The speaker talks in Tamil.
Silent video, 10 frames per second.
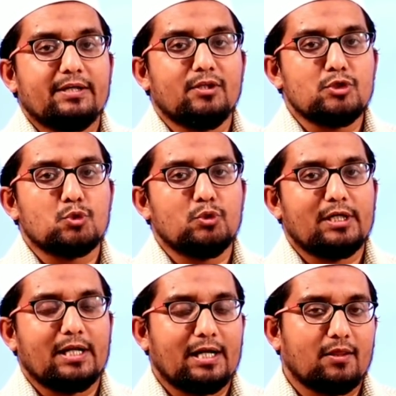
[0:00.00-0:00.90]
இந்த
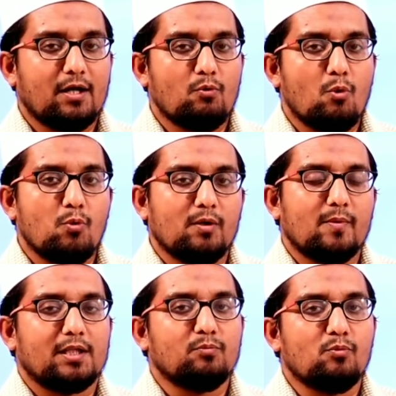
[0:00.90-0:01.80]
சூழ்நிலையில் தான் ஒவ்வொரு
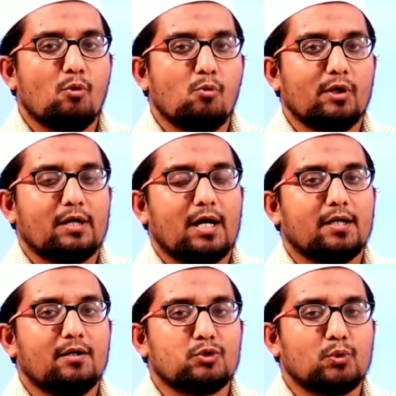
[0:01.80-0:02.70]
மாதமும் ஒவ்வொரு
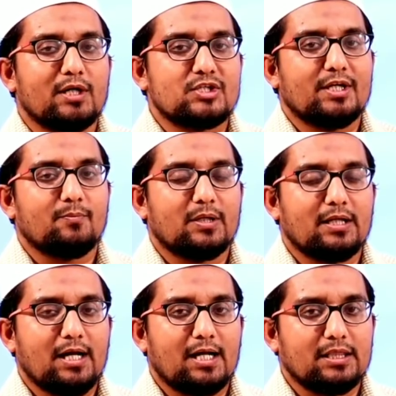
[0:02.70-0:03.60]
நாடுகள் சுழற்சி
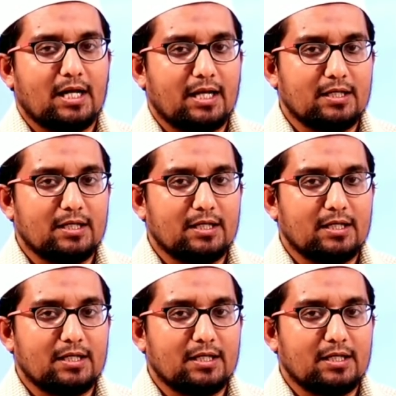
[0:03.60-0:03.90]
அடிப்படையில் அந்த